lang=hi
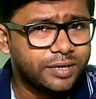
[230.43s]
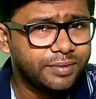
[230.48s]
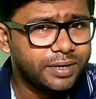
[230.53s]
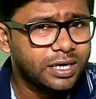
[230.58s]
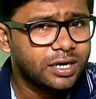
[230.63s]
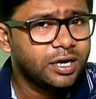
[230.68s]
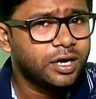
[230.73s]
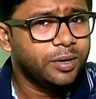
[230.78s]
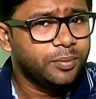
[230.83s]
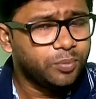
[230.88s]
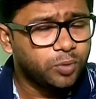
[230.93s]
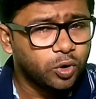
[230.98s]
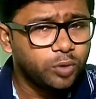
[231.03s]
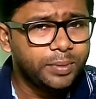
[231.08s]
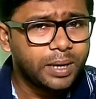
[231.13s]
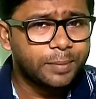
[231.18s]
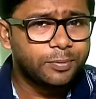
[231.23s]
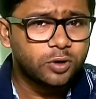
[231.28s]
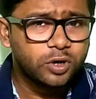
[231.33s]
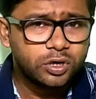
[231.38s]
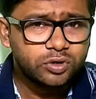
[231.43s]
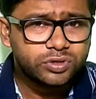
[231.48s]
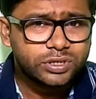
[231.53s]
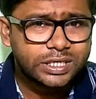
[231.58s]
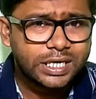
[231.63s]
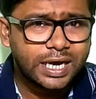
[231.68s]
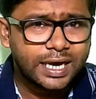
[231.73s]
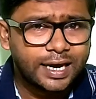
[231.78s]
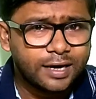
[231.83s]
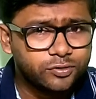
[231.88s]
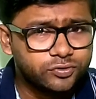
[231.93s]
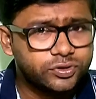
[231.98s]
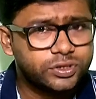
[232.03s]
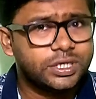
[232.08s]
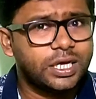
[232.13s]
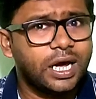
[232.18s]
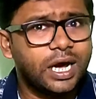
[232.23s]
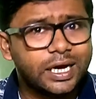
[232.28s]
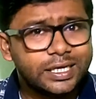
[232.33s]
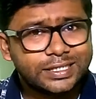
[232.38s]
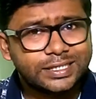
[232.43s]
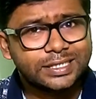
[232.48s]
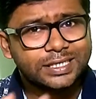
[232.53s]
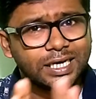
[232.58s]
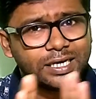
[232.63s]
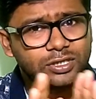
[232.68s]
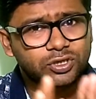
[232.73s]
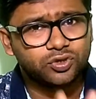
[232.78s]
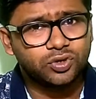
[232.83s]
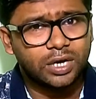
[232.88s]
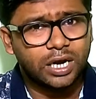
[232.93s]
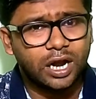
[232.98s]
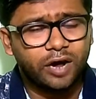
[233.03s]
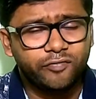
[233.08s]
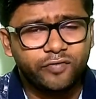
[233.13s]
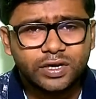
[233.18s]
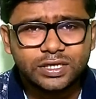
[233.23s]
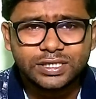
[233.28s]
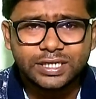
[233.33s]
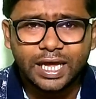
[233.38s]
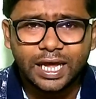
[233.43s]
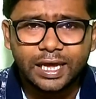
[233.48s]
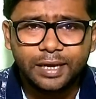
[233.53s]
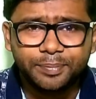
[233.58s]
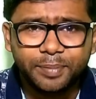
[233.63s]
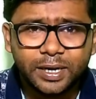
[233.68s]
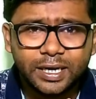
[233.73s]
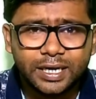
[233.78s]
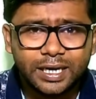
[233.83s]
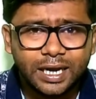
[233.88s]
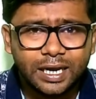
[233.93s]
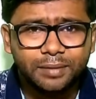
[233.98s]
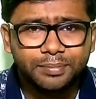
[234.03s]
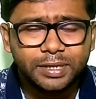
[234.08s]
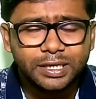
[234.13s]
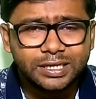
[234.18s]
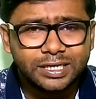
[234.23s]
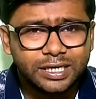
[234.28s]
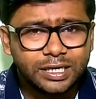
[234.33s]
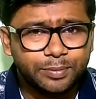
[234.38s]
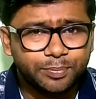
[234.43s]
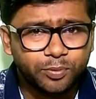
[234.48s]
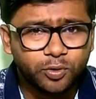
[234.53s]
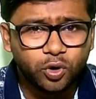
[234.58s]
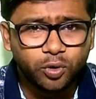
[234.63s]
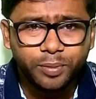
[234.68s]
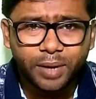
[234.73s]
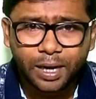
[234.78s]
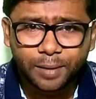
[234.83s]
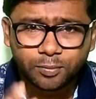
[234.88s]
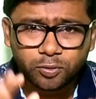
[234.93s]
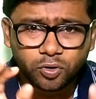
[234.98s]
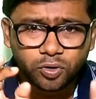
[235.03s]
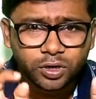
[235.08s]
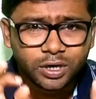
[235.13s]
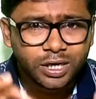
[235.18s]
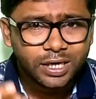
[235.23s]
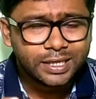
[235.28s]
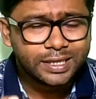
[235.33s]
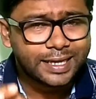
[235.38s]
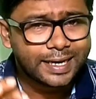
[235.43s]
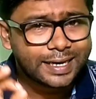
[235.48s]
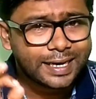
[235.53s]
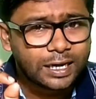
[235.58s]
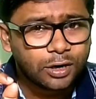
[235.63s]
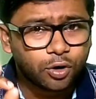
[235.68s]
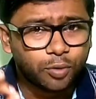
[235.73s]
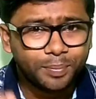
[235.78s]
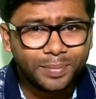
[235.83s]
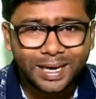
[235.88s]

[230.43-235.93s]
7 Pro में आपको यूज़ किया गया उससे अच्छा जो ग्राफिक्स यहीं पर Realme 3 Pro में आपको देखने को